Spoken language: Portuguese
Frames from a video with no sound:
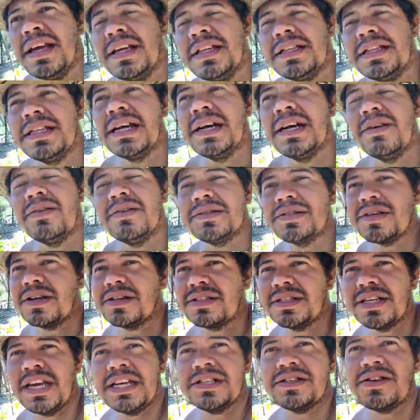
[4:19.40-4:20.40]
Então é só
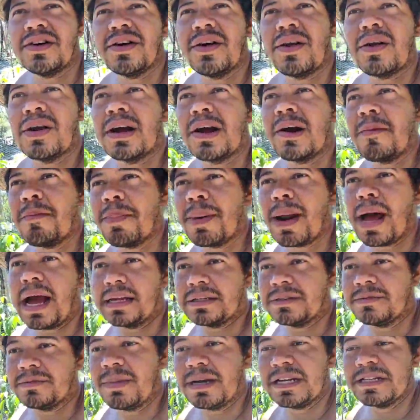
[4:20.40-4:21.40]
se a gente colocar um
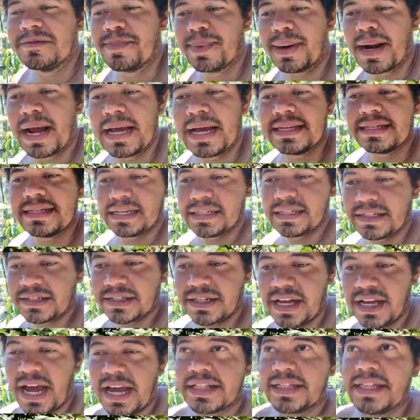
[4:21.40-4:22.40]
plástico. Mas para isso a gente
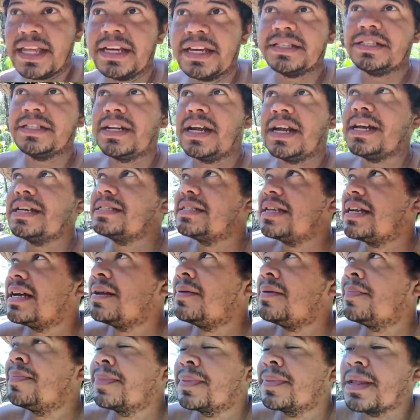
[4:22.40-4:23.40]
ainda vai ter que tirar essa